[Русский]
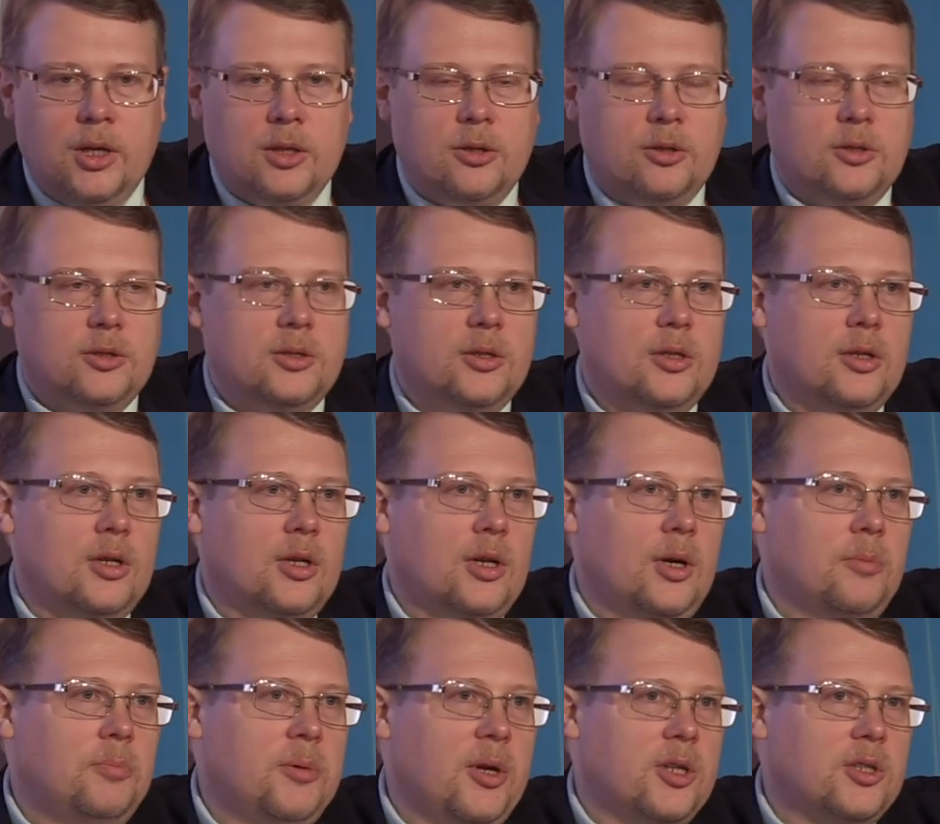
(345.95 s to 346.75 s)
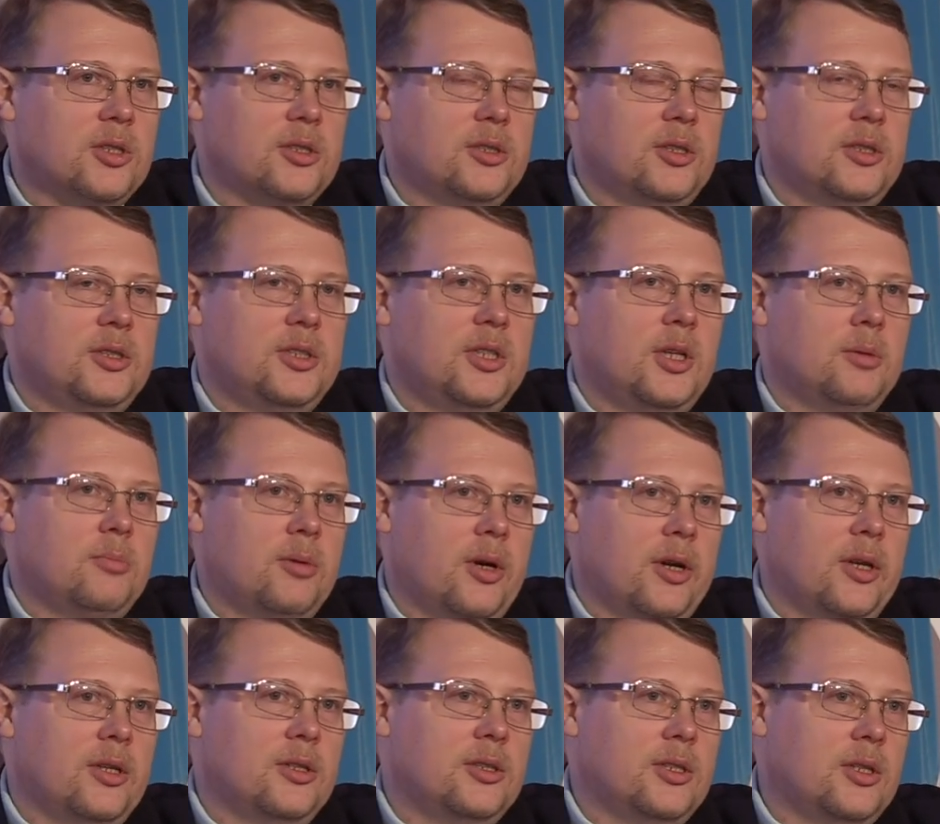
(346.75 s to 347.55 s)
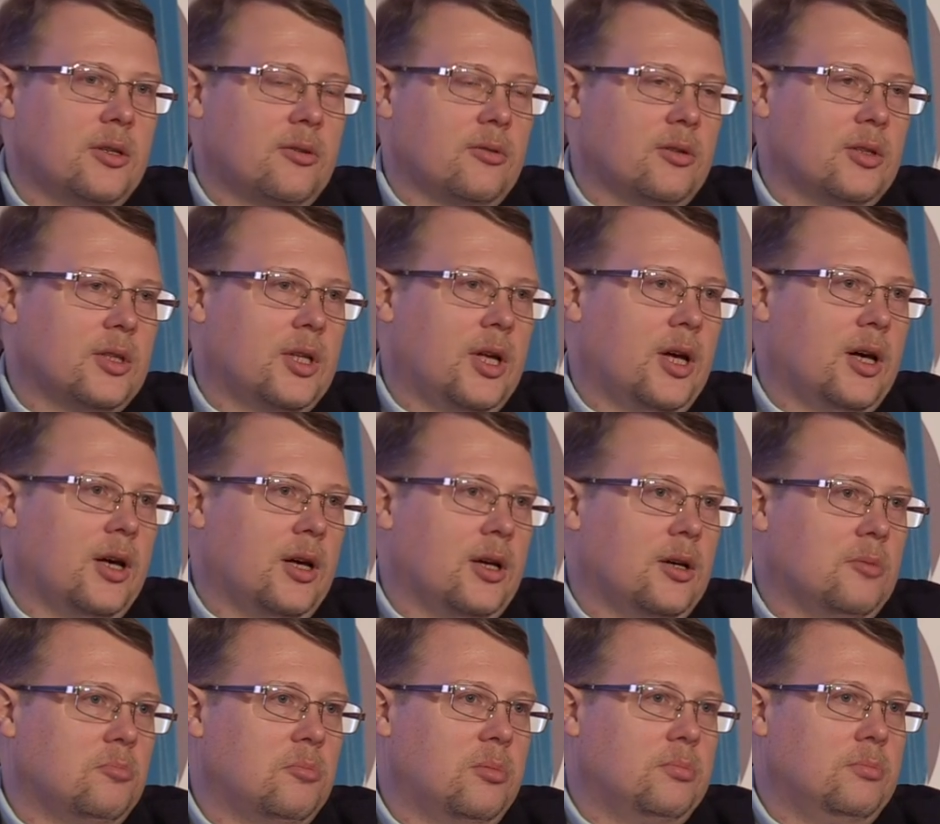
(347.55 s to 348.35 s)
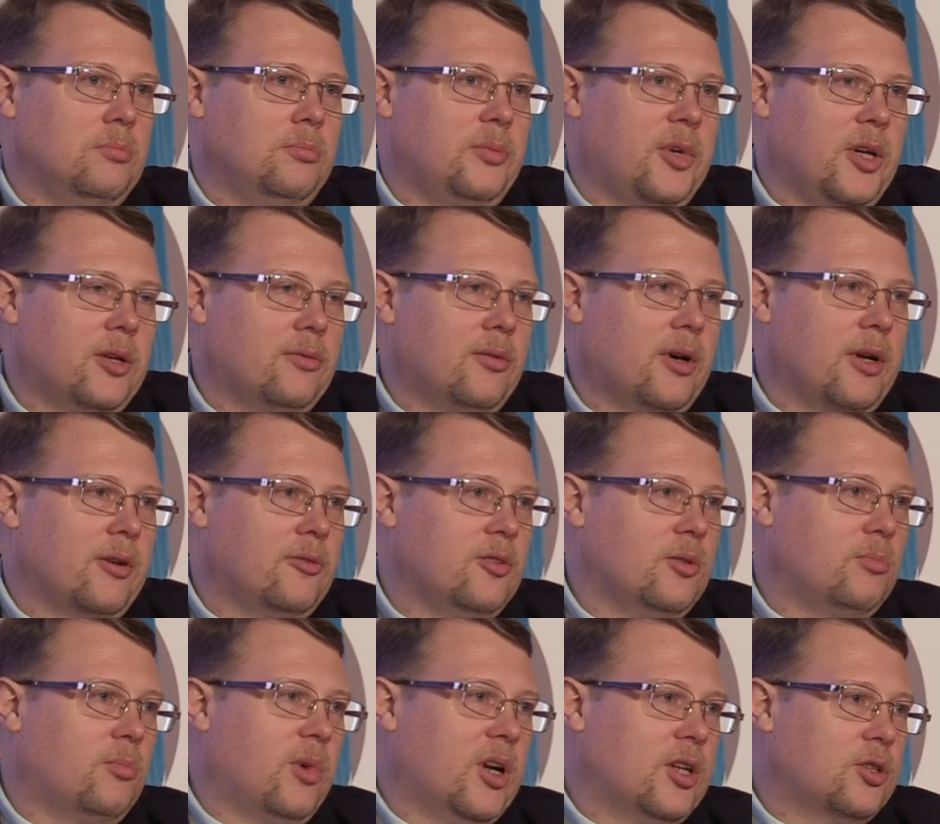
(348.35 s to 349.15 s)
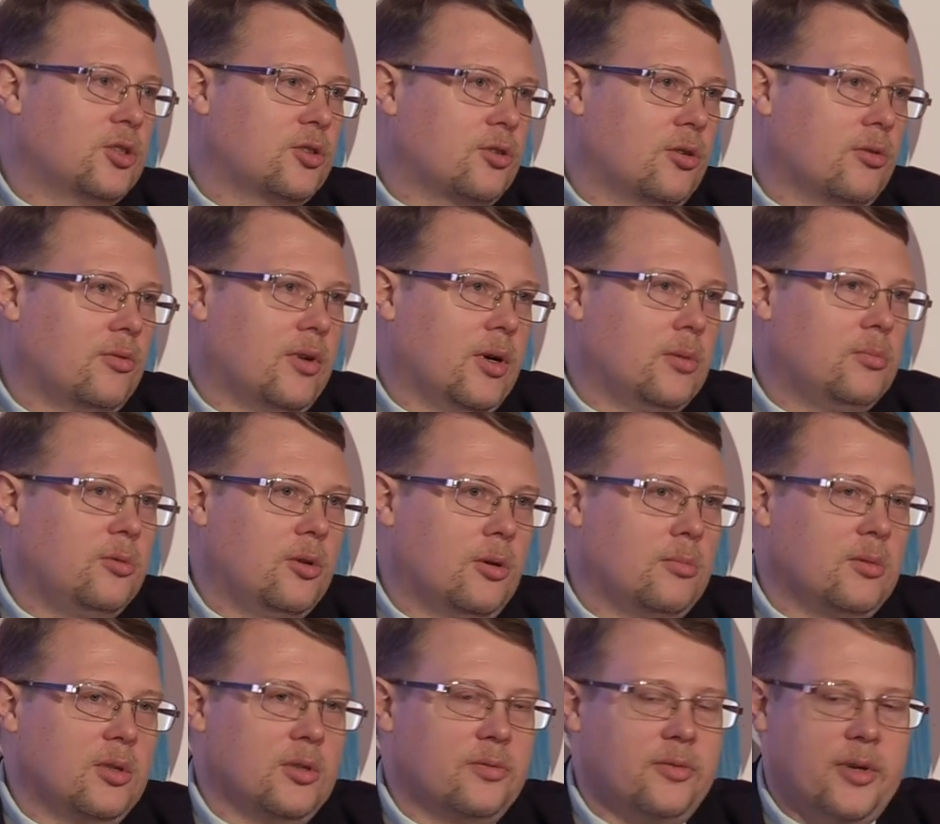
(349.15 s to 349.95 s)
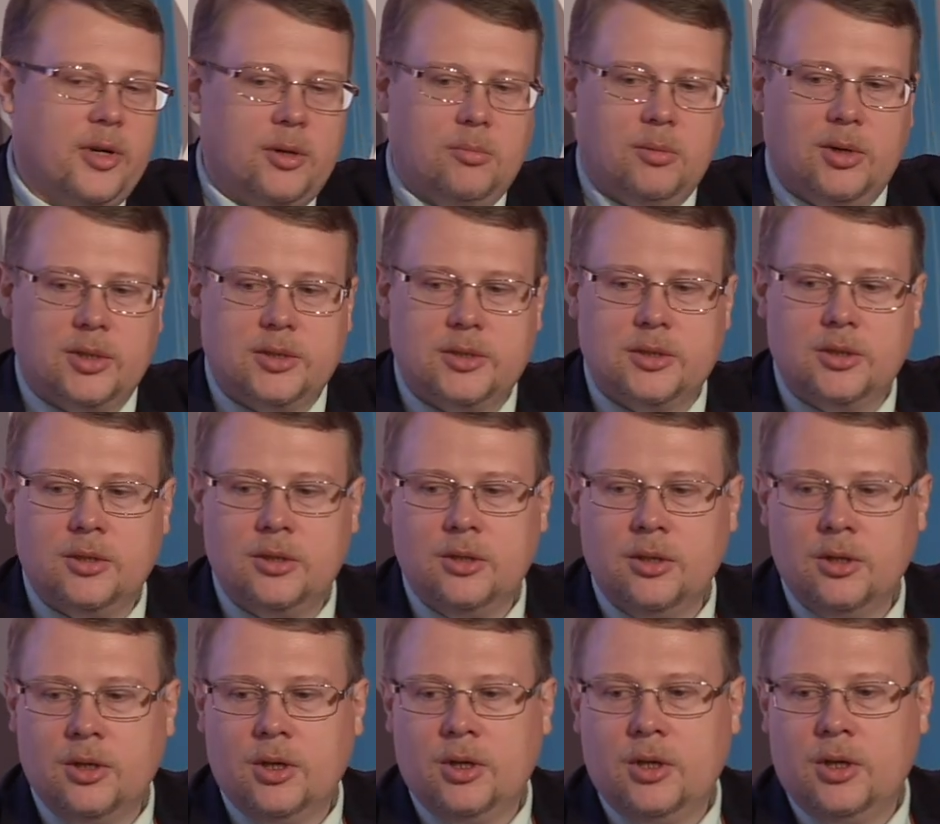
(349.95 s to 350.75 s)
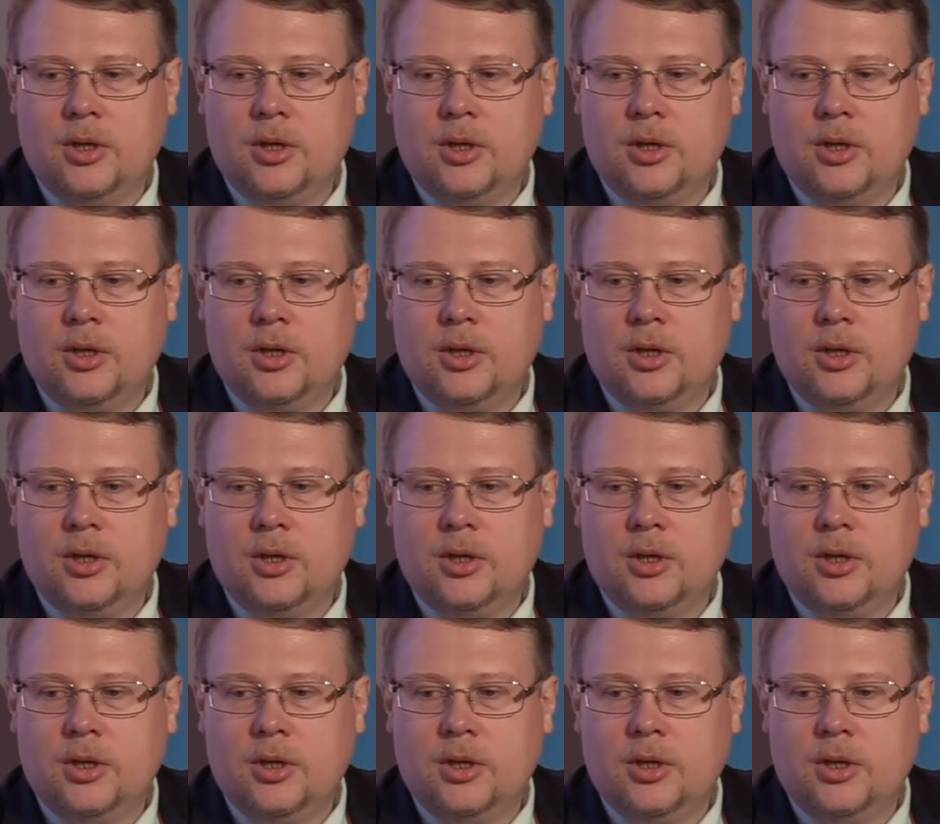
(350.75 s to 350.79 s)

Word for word: То есть, э, опять же, система ориентирована на переваривание большого объема информации,